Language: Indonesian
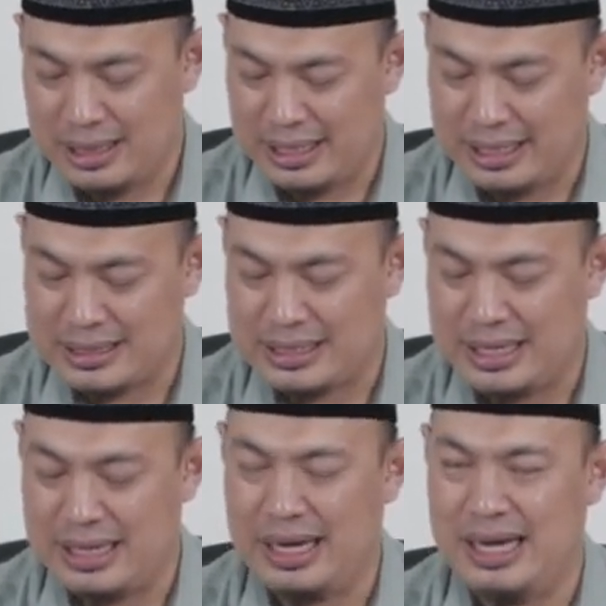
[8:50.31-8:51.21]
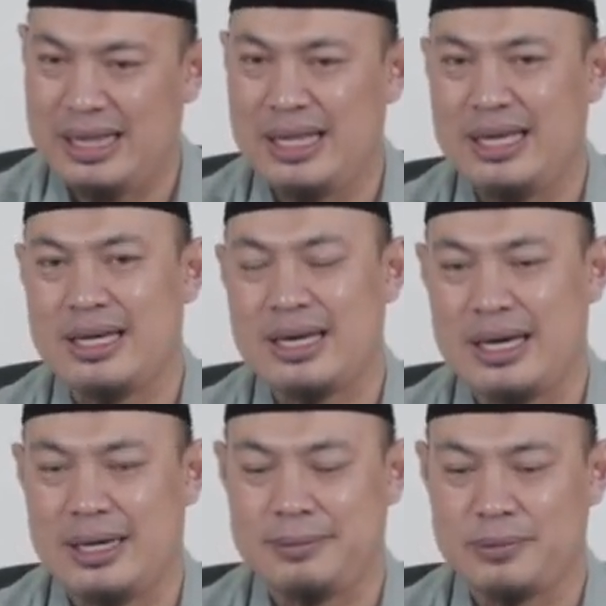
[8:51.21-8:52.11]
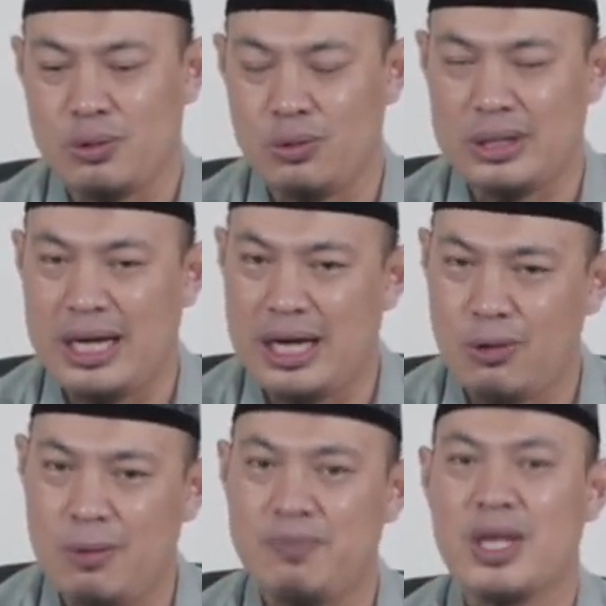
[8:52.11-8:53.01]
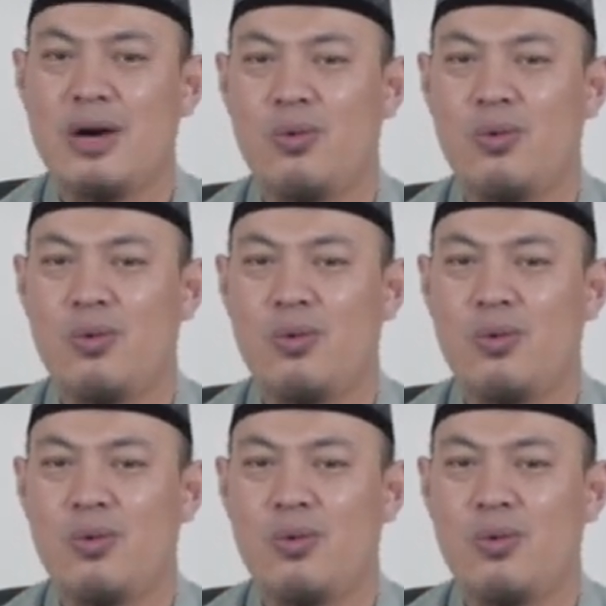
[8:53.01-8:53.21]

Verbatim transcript: "Laisa 'alaika hudahum